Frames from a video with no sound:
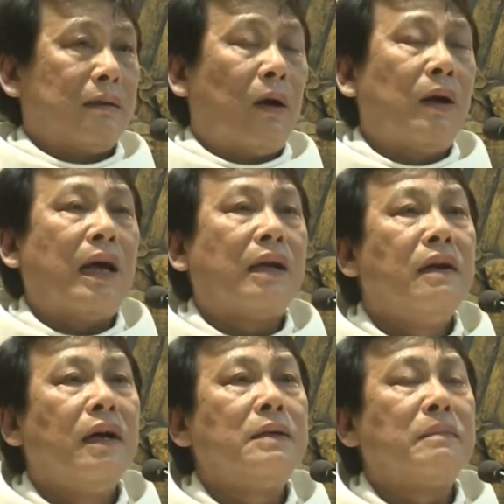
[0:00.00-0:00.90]
đó là
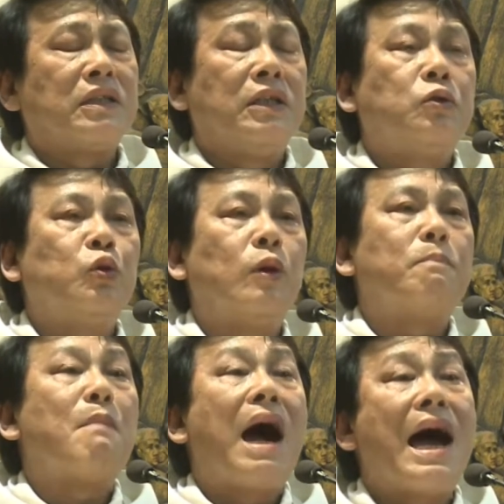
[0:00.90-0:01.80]
nơi mà Thiên Chúa
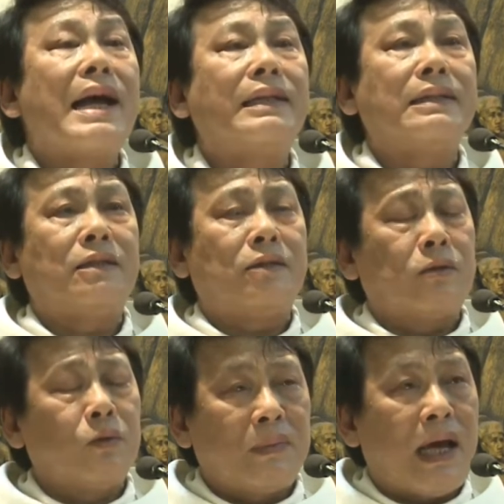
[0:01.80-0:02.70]
ban cho
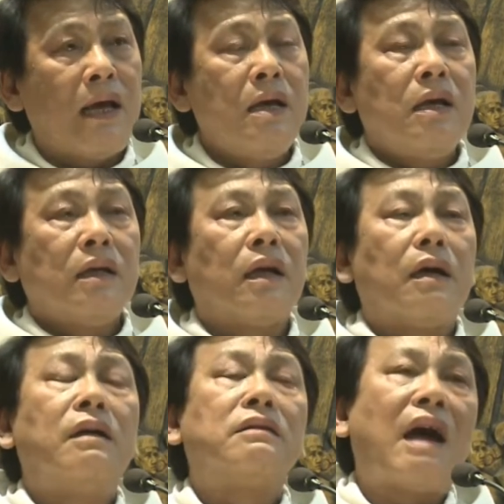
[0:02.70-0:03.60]
chúng ta được
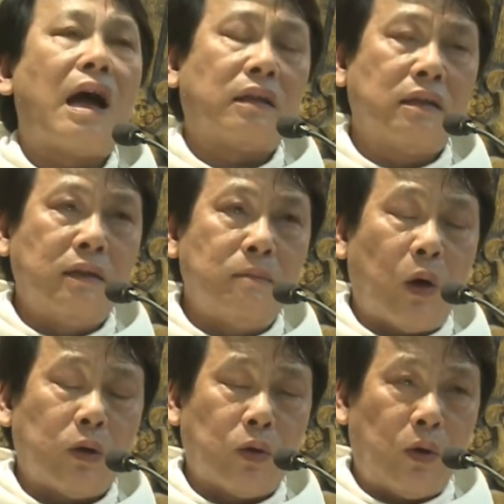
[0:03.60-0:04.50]
ơn tha thứ
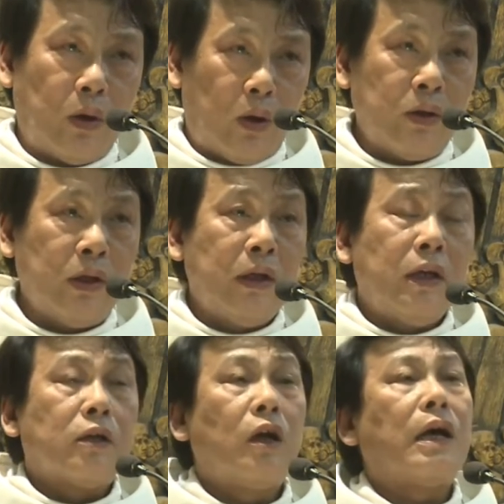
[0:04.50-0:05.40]
mọi tội lỗi.
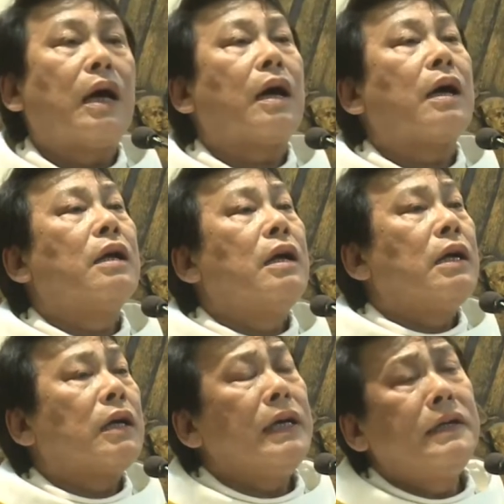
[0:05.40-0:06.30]
Đó là
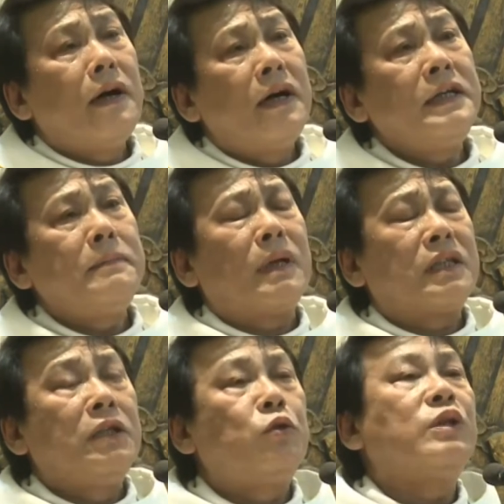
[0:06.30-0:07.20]
cái nơi mà
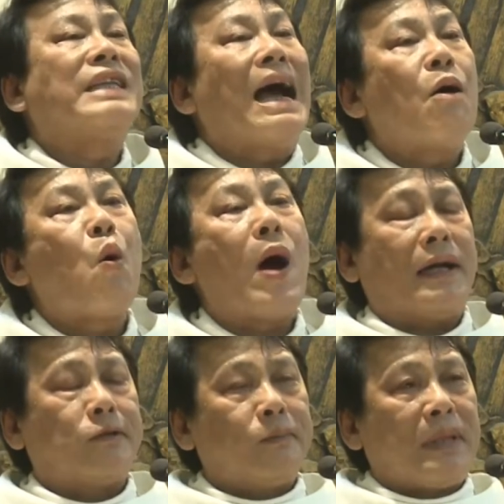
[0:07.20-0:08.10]
Thiên Chúa giao
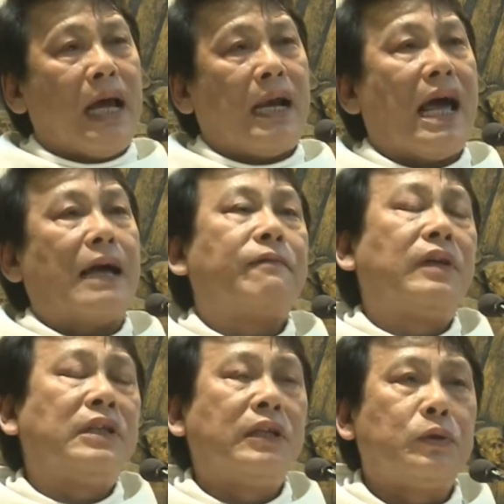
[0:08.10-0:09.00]
hòa chúng ta lại
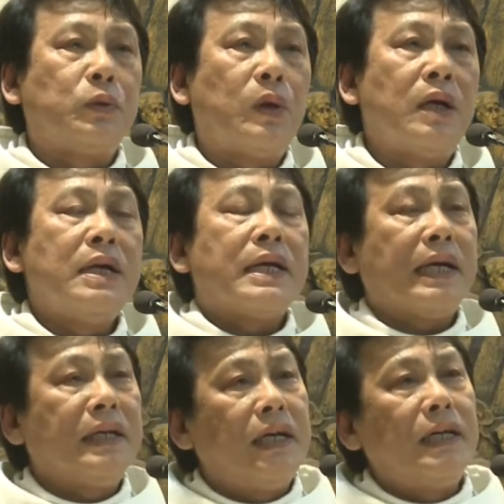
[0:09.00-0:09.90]
với Thiên Chúa,
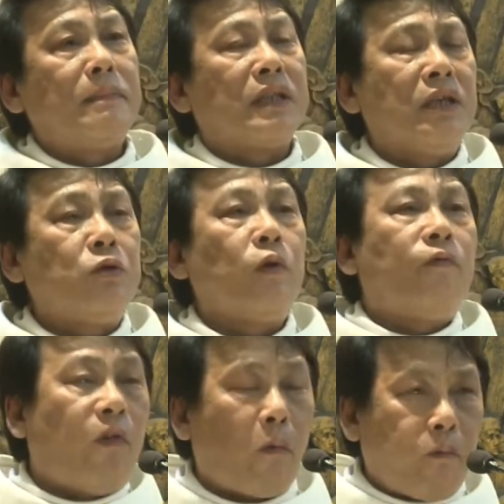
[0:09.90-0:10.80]
cái nơi mà Thiên Chúa
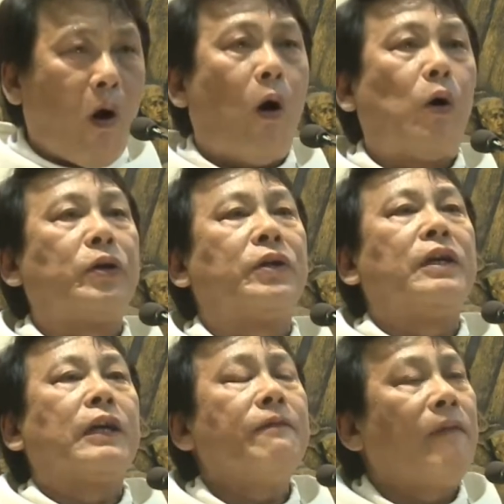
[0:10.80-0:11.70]
phục hồi
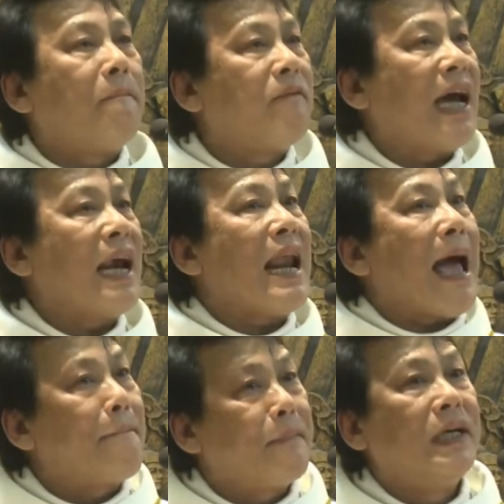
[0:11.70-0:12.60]
cái phẩm giá
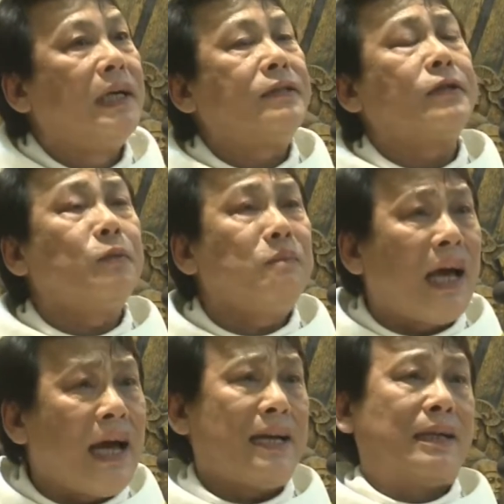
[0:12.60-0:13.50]
làm người cho chúng
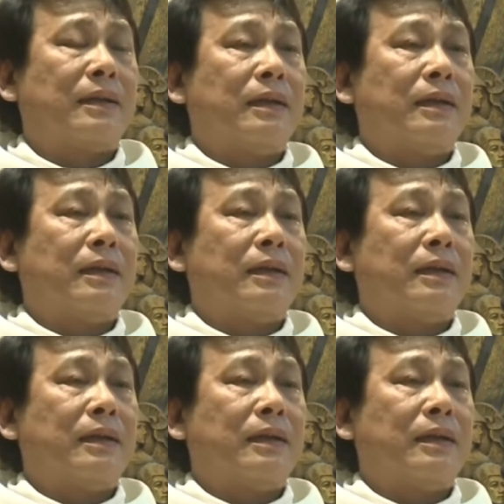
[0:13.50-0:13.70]
ta,